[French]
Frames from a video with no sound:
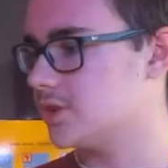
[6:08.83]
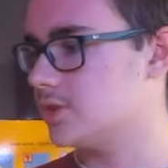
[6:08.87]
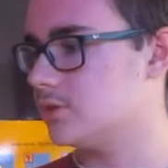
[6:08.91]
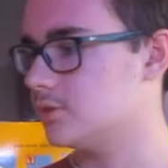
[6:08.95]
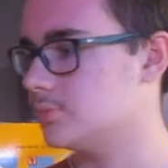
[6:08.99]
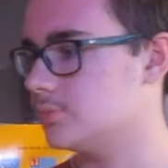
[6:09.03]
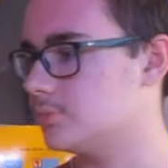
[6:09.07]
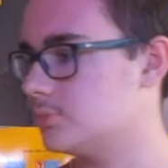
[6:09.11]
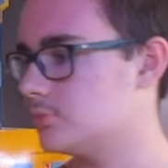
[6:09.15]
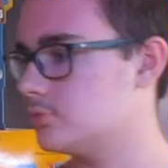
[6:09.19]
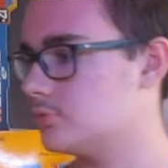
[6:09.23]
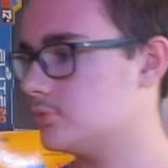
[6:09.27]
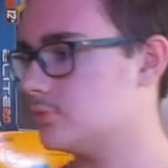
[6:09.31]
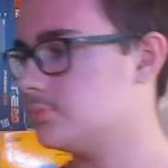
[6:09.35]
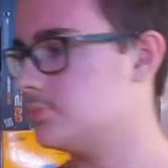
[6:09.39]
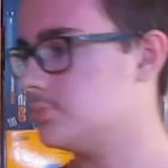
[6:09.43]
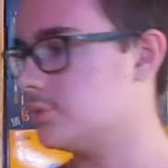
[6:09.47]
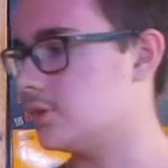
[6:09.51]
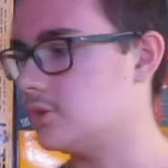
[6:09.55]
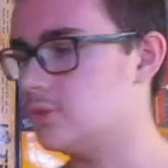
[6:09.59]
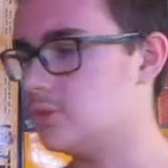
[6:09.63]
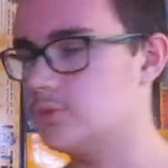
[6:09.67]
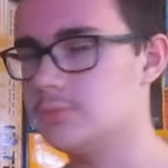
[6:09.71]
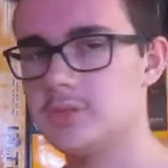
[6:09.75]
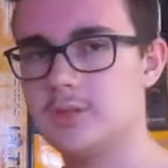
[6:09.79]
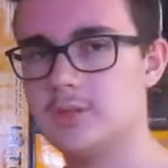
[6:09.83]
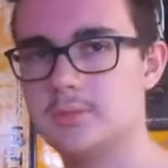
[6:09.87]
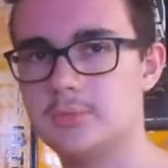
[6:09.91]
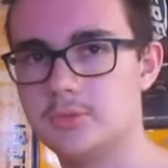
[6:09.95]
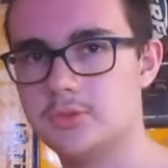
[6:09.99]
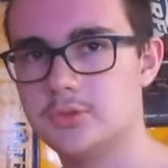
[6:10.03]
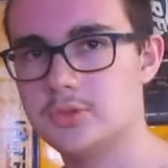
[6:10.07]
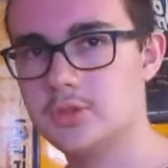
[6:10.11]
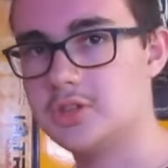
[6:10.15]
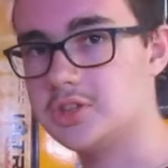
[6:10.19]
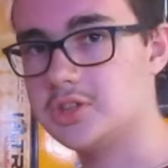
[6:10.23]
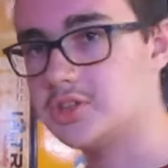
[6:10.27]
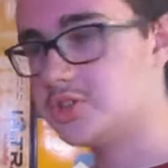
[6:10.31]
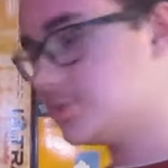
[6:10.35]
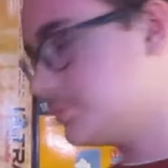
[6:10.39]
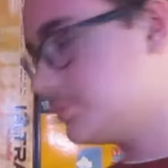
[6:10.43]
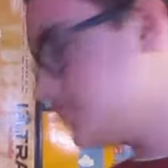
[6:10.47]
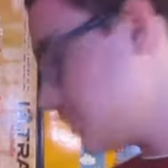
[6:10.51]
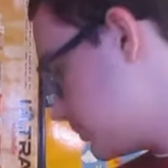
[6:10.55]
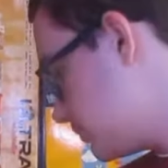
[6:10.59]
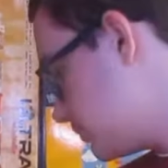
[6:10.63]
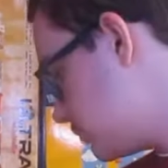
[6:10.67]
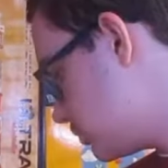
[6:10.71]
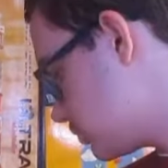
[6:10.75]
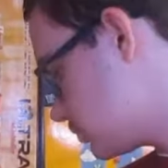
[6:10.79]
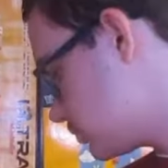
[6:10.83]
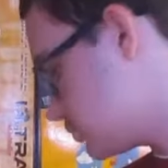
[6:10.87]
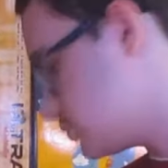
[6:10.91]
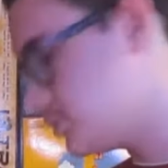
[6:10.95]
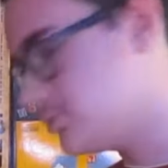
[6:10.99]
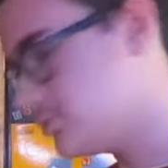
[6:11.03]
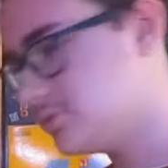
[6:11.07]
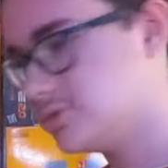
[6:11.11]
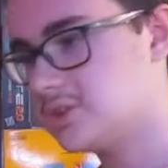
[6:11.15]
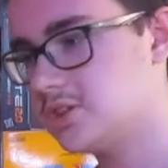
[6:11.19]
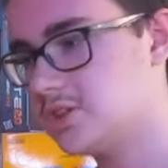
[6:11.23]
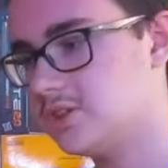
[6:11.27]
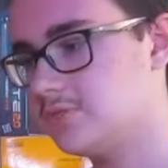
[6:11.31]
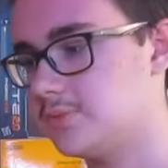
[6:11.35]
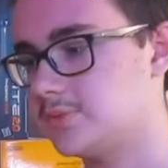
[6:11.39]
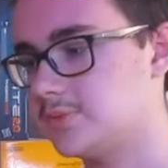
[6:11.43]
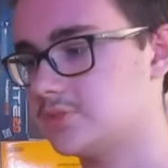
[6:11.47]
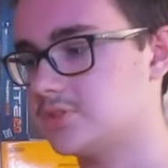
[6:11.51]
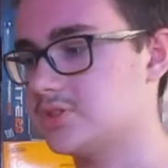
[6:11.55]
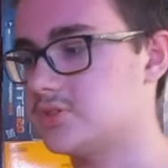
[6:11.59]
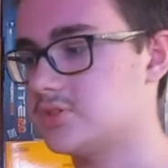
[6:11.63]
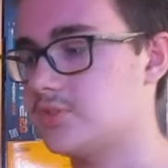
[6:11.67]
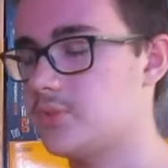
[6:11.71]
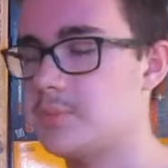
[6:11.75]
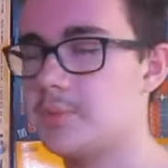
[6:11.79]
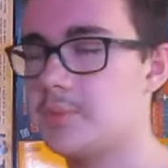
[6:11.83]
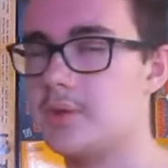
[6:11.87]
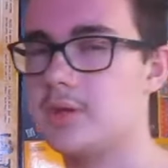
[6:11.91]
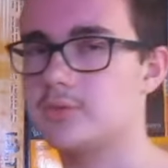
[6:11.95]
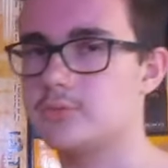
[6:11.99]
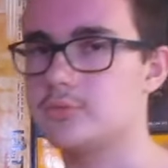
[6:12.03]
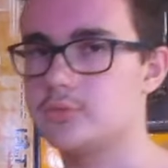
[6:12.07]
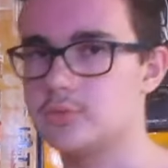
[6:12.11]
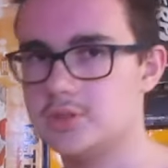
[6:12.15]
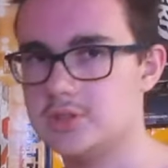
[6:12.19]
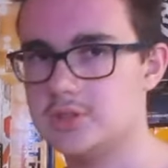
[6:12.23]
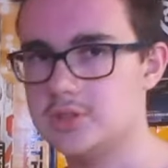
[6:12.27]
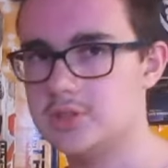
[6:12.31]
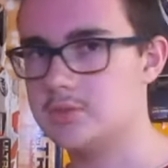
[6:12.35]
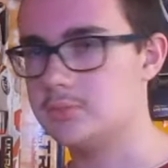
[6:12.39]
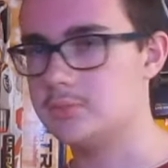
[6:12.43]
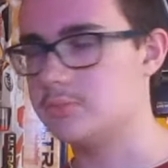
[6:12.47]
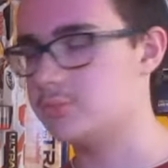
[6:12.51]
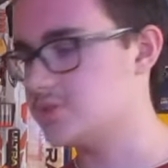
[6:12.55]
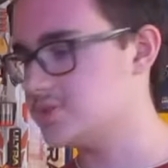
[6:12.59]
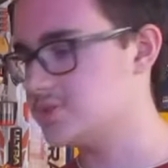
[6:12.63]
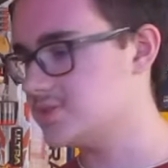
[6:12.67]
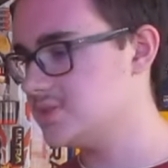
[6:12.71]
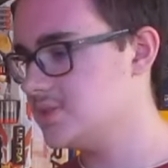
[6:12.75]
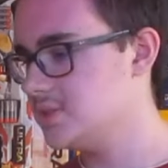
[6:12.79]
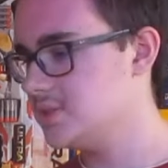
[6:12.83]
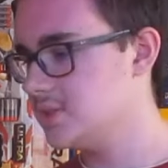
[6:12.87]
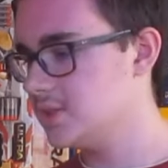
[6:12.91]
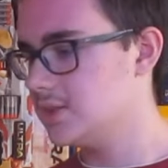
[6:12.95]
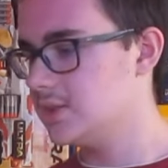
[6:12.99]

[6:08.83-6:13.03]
Le bouton pour allumer les moteurs est déjà bien mieux que celui du Strike parce que c'est pas un vieux clic moisi.